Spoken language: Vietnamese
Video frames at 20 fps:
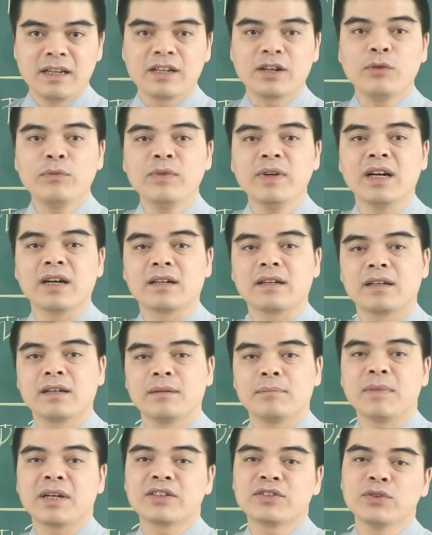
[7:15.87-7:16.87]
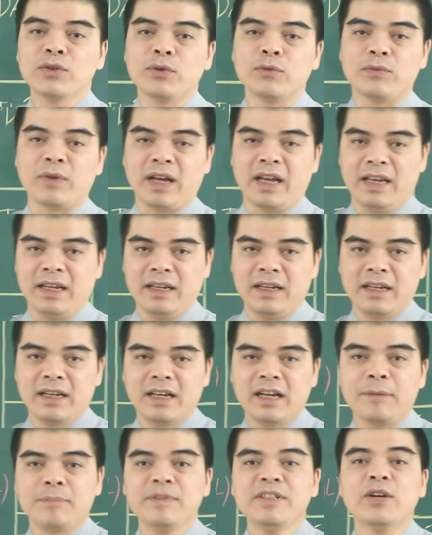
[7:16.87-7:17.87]
Công việc mặc dù phải
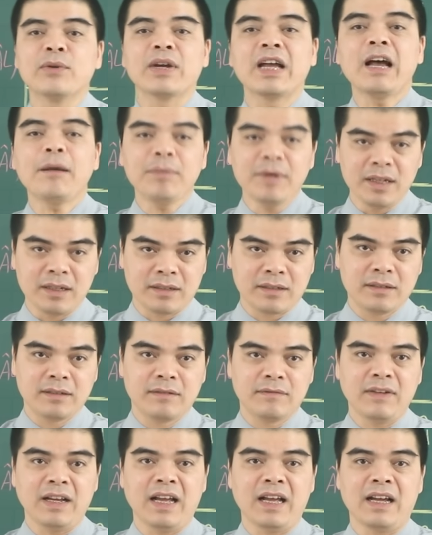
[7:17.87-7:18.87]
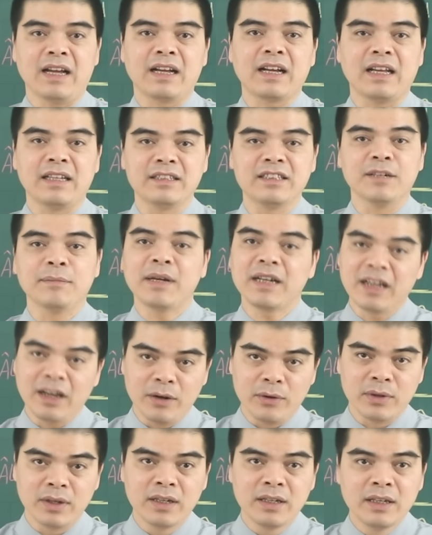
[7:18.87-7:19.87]
gặp nhiều cái áp lực và cản trở ban
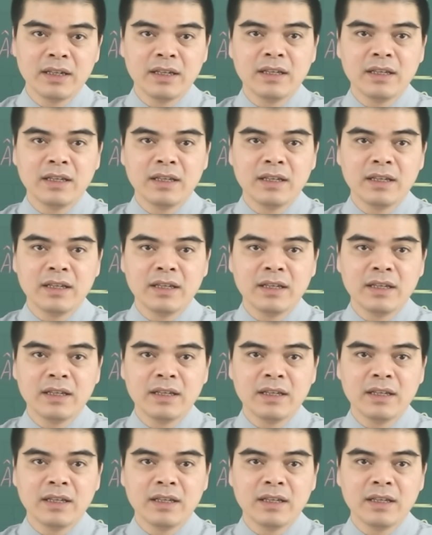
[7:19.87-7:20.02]
đầu,